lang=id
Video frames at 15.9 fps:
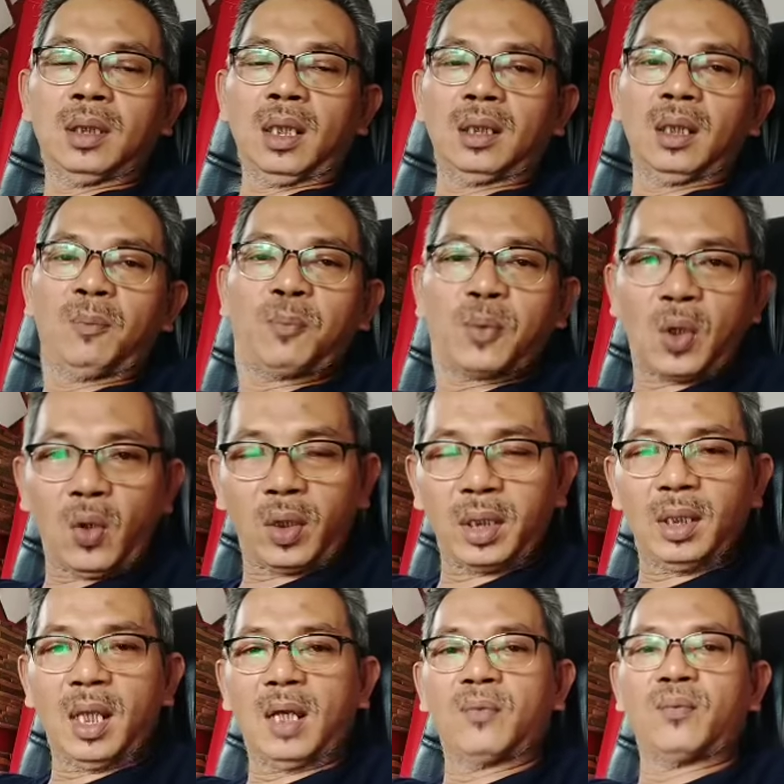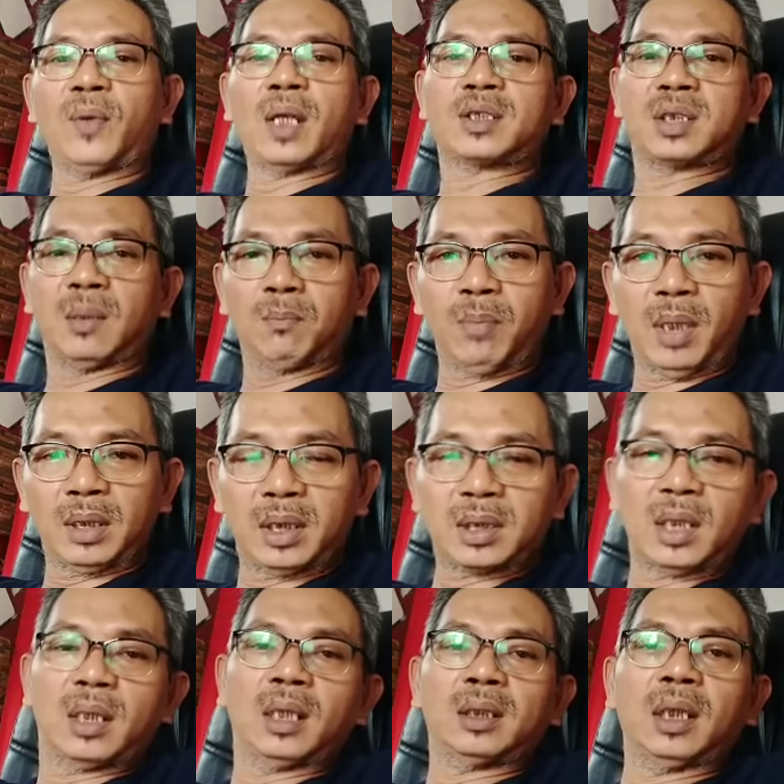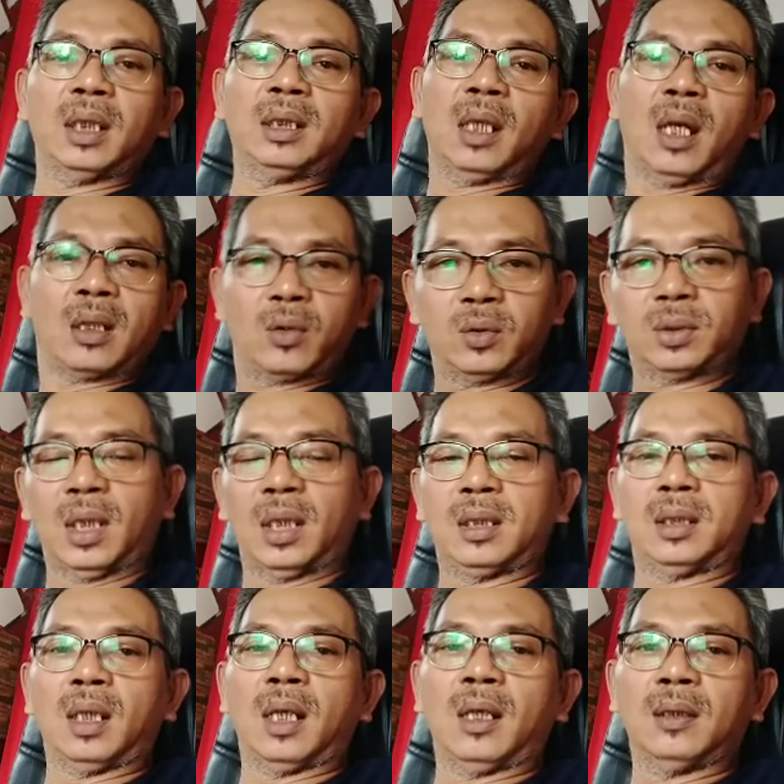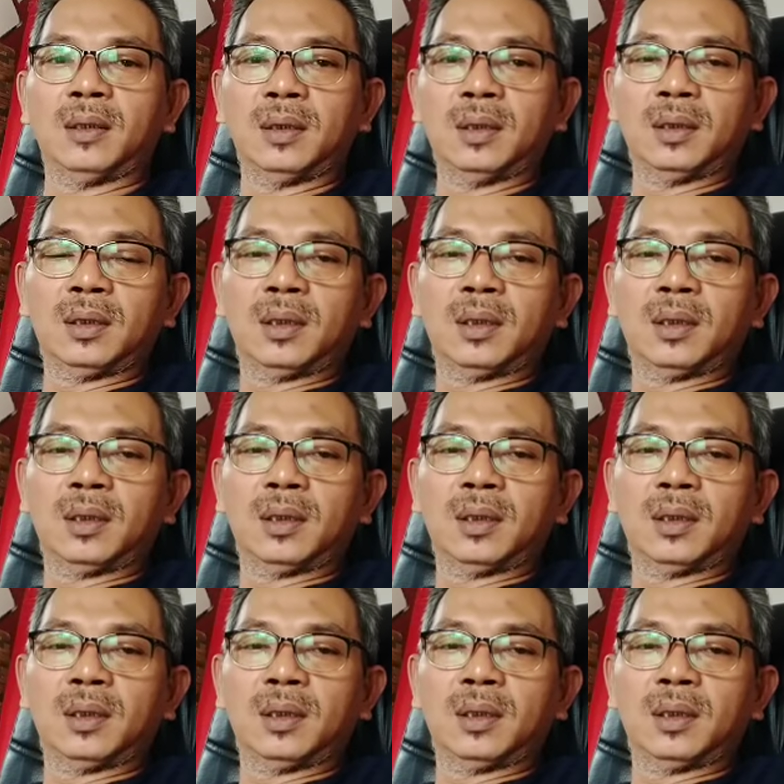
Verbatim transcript: Anda pro khilafah, simpatisan HTI akut Anda.